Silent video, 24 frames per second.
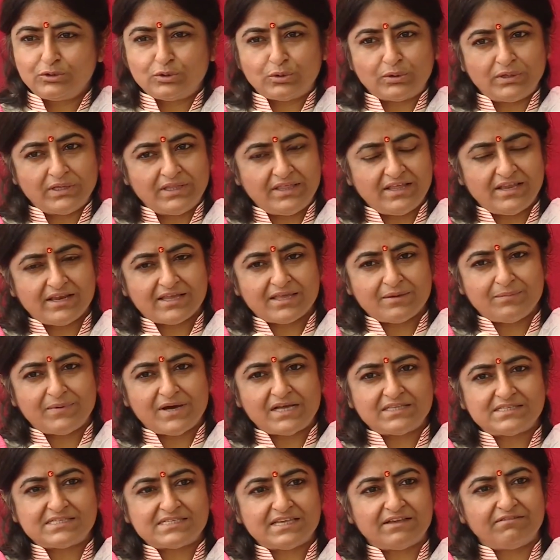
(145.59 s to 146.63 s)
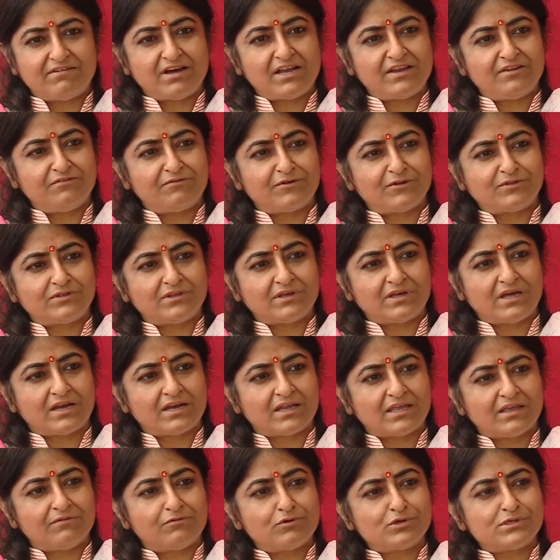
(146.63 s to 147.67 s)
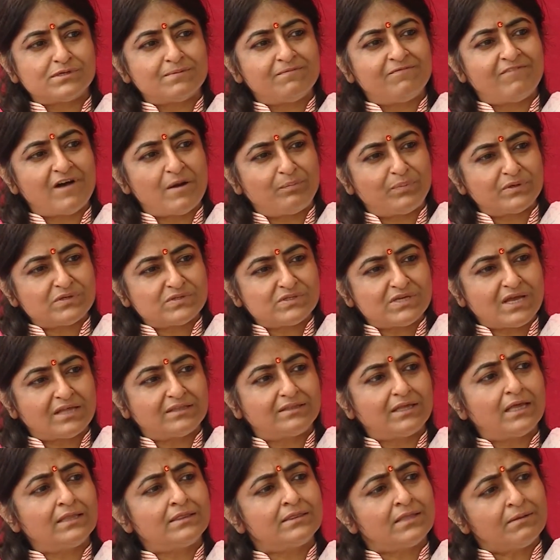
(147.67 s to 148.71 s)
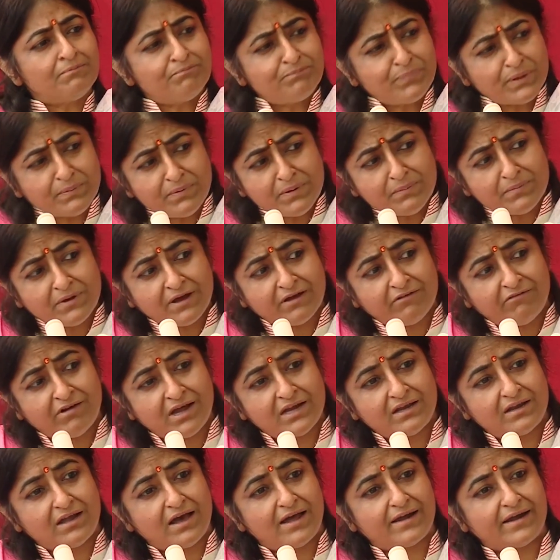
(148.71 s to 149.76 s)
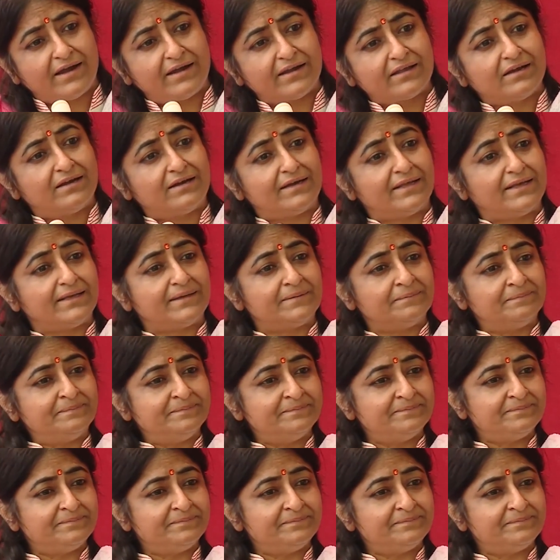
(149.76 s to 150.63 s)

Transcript: थोड़ी देर के बाद सेवानिवृत्त करके वो जब वापस जाता है तब भी, भी भगवान नारायण खड़े